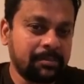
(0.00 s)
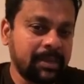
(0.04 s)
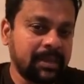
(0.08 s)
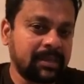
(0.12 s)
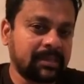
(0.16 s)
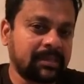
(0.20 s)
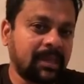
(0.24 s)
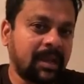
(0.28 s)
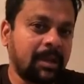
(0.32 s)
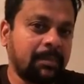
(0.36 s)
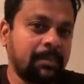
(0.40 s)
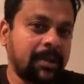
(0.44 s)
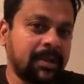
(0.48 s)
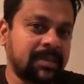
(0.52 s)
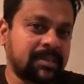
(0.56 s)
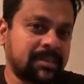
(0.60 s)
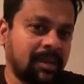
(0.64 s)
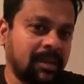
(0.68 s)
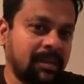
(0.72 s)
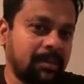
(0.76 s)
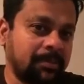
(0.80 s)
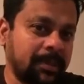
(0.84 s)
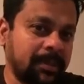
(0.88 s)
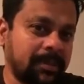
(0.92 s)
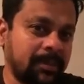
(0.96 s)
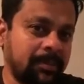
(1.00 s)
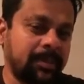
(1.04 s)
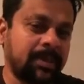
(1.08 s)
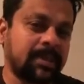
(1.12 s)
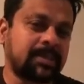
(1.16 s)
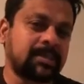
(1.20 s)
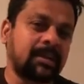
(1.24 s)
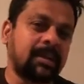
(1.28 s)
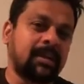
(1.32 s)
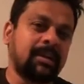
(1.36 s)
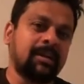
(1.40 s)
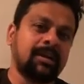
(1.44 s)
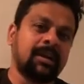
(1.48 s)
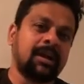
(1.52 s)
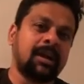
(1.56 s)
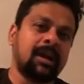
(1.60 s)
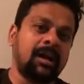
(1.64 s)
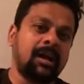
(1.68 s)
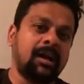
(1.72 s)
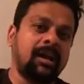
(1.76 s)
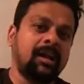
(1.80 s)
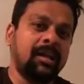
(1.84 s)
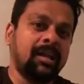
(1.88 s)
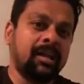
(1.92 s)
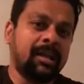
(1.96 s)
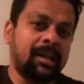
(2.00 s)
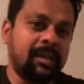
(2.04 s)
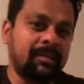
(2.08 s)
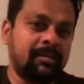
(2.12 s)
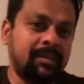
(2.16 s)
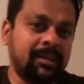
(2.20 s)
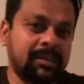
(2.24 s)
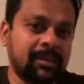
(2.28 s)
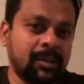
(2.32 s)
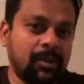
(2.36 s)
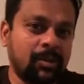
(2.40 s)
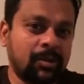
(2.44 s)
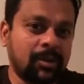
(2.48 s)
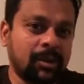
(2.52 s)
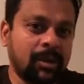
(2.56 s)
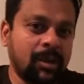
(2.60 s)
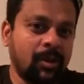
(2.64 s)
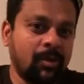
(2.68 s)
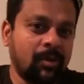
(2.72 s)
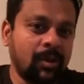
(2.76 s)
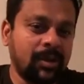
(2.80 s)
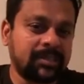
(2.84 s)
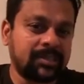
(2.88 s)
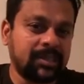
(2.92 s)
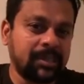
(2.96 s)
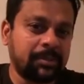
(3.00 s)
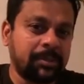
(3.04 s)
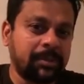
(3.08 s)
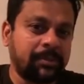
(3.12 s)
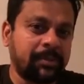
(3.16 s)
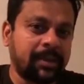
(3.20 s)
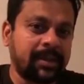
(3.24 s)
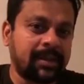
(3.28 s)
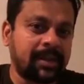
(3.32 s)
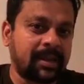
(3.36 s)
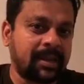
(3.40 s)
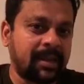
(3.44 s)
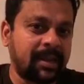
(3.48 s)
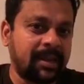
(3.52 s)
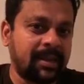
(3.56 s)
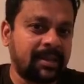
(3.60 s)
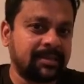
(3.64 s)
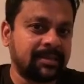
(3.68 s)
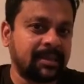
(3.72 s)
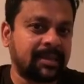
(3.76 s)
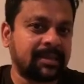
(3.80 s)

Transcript: మిగతా పక్షాలు ప్రతిపక్షాలుగా ఏవైతే ఉన్నాయో వైసీపీ పార్టీ కానీ